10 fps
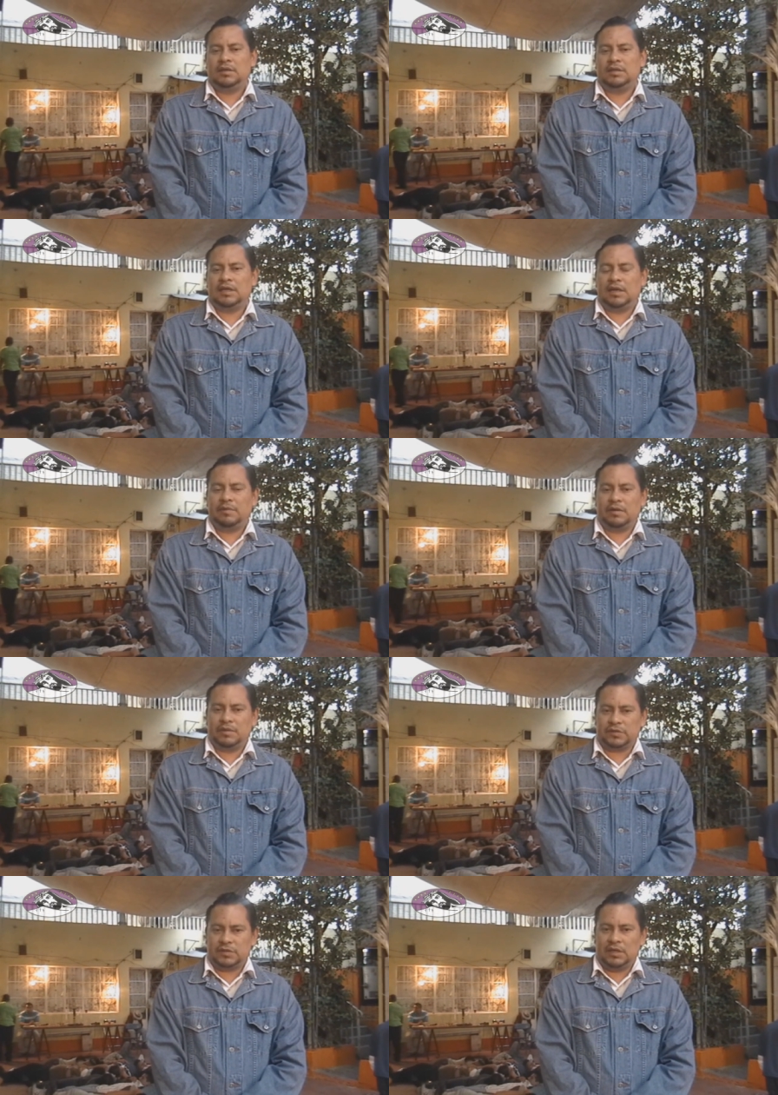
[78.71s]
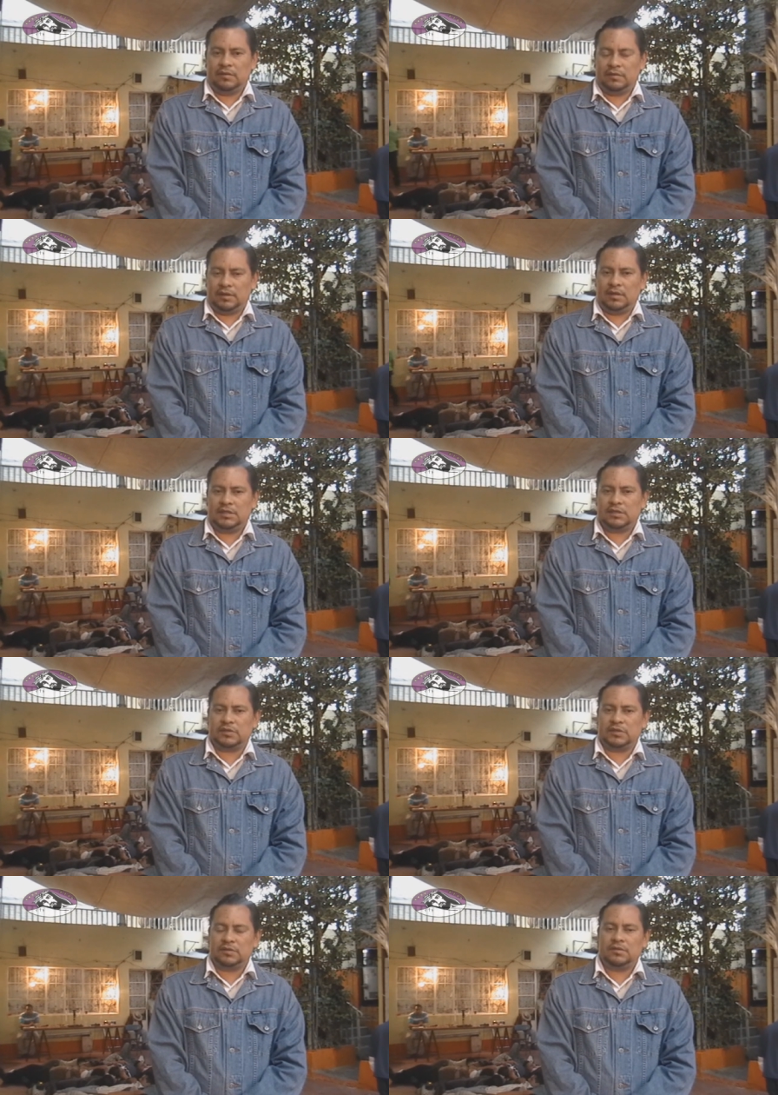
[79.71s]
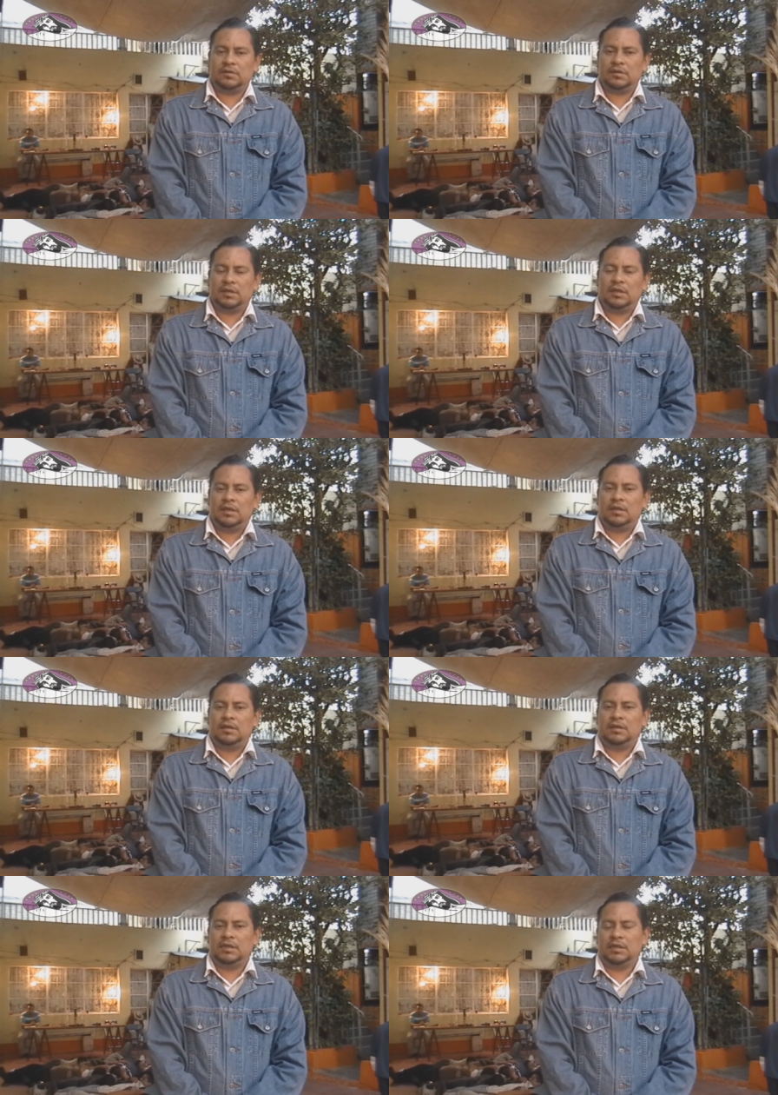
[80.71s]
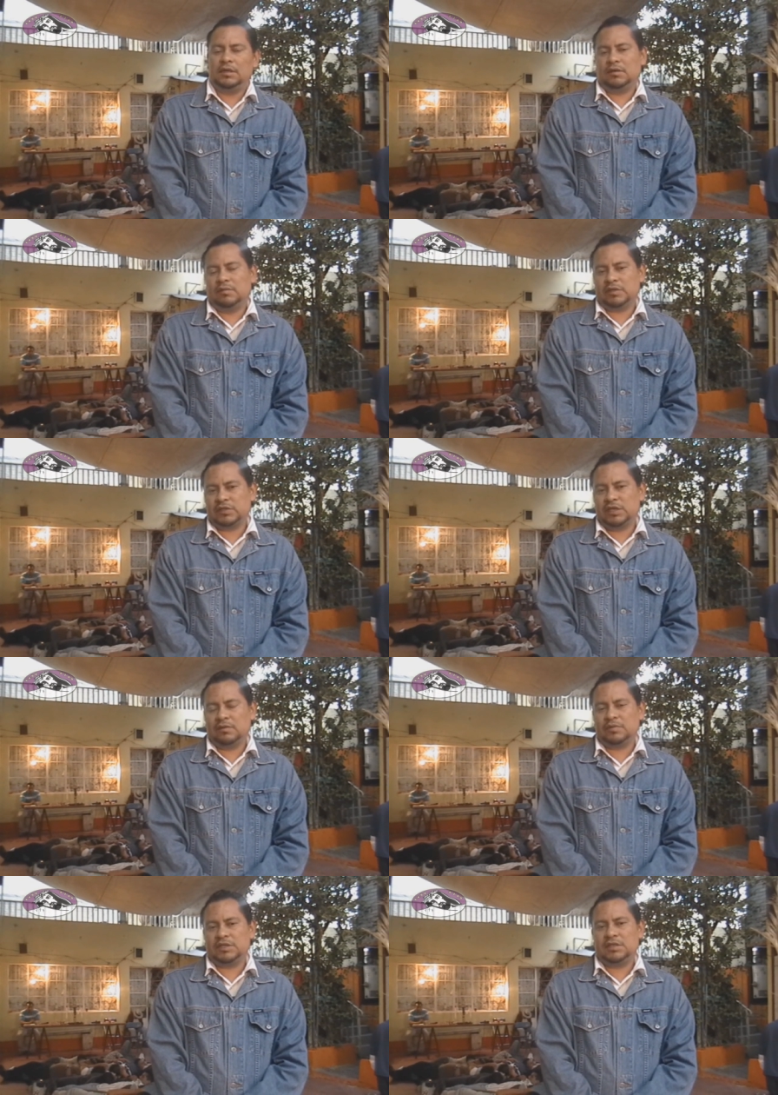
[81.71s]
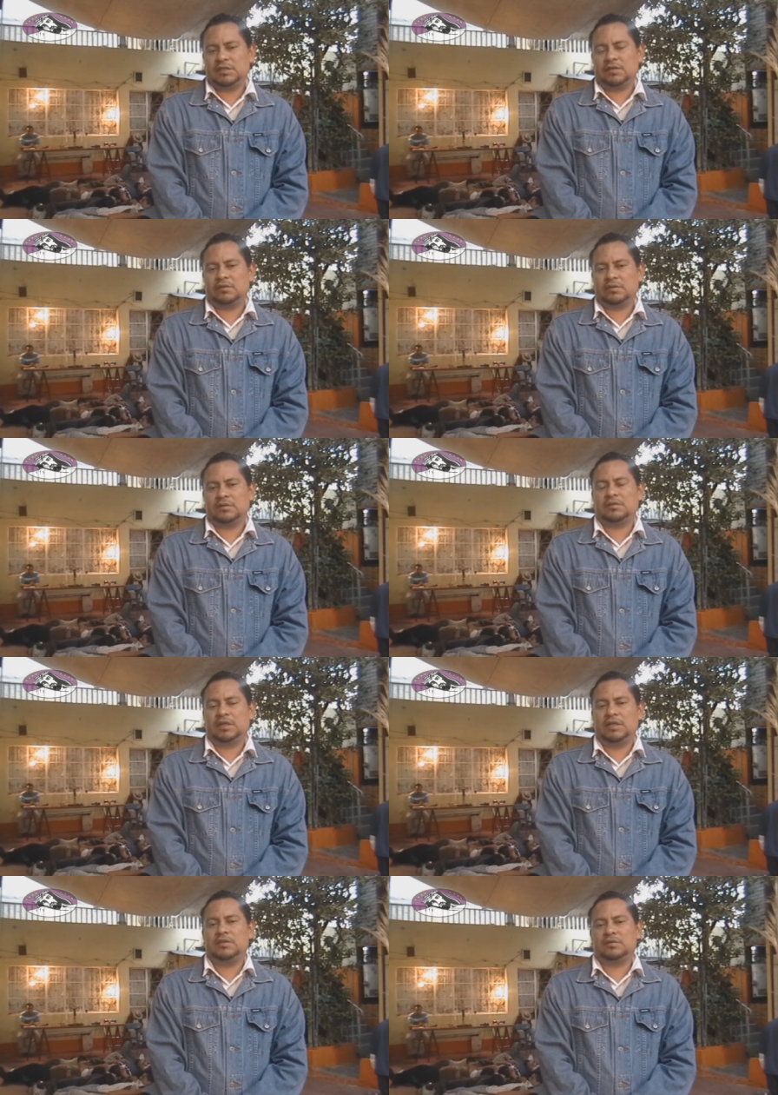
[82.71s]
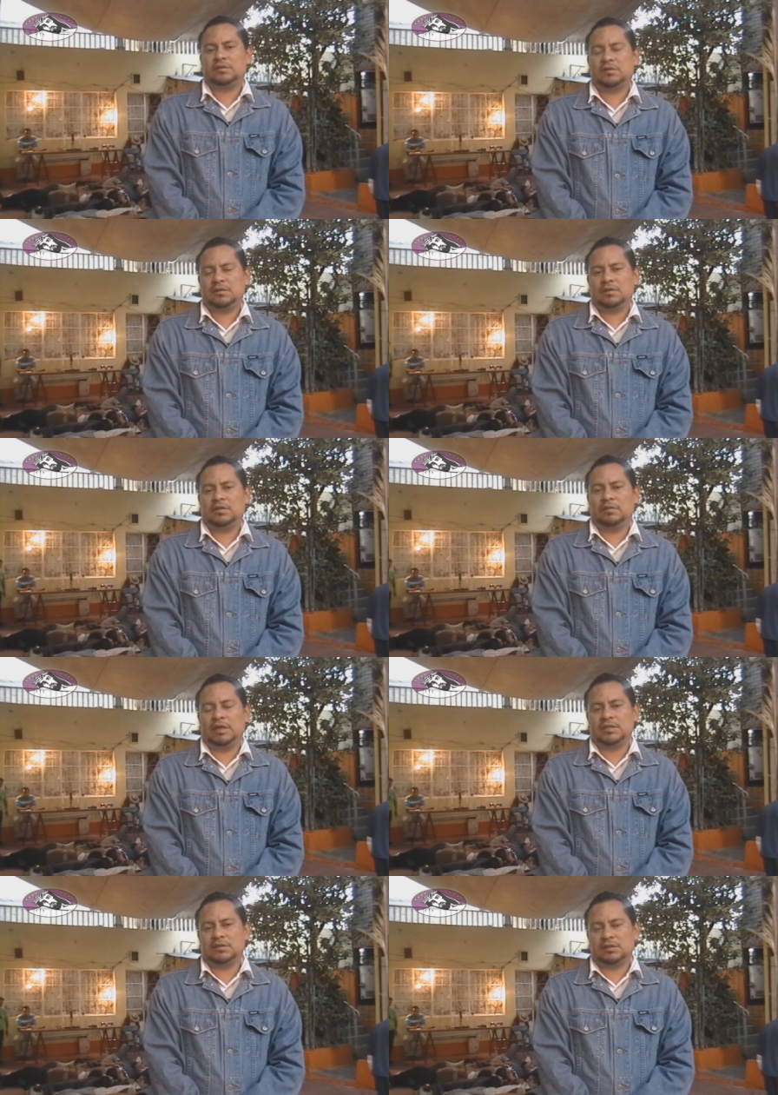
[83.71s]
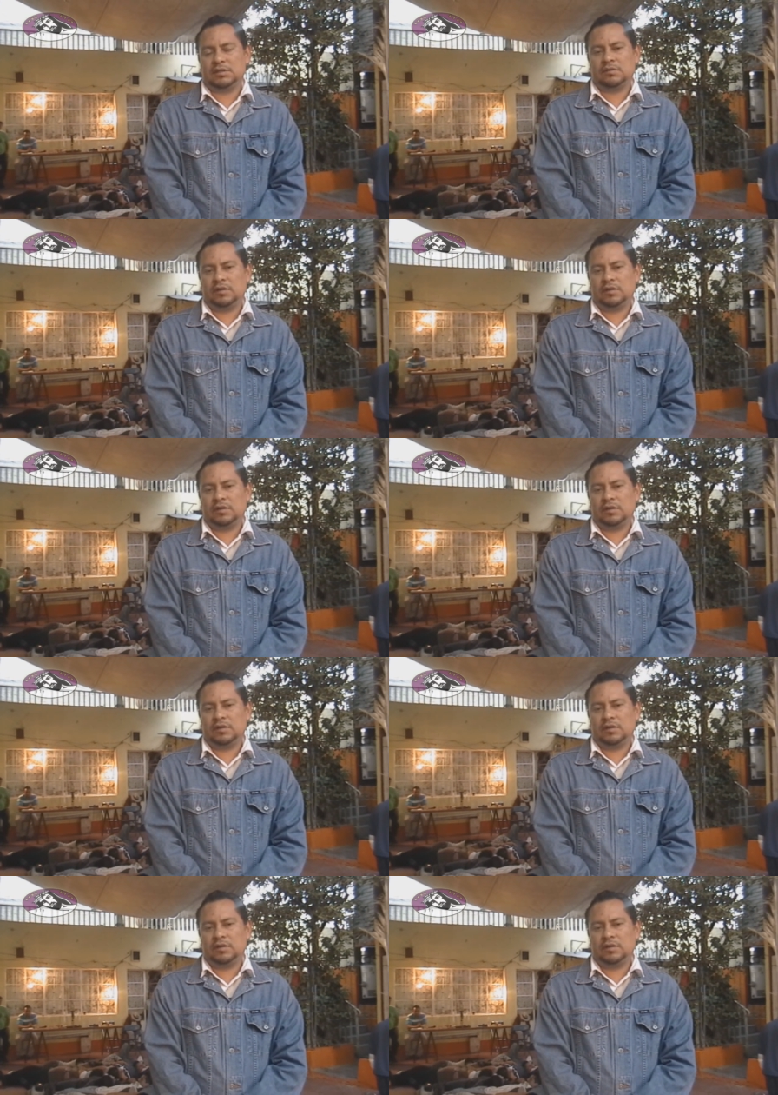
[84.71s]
integrarme como asociado en esta asociación y como asociado pues tiene ciertos derechos y obligaciones.